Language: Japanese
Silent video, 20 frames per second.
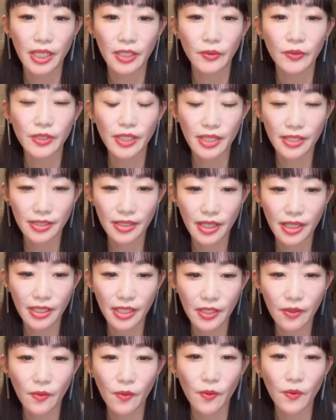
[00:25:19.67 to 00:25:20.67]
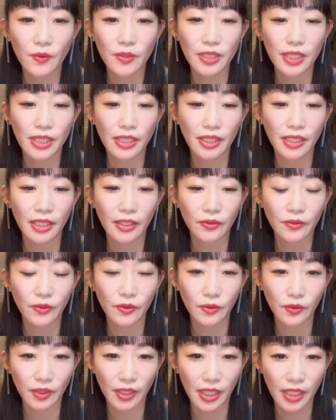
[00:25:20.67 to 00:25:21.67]
矢野先生にお越しいただく
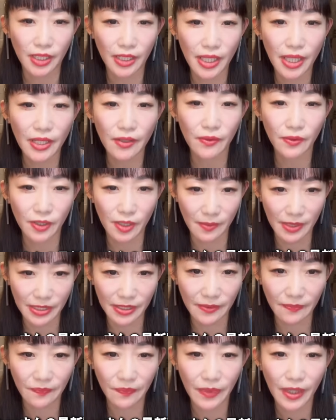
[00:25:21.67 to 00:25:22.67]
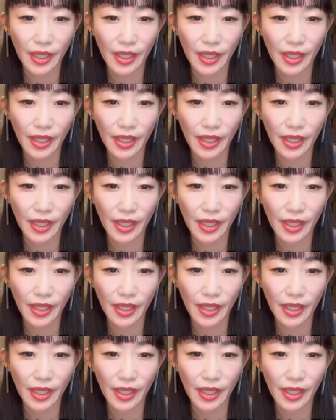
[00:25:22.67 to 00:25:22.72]
予定でおります。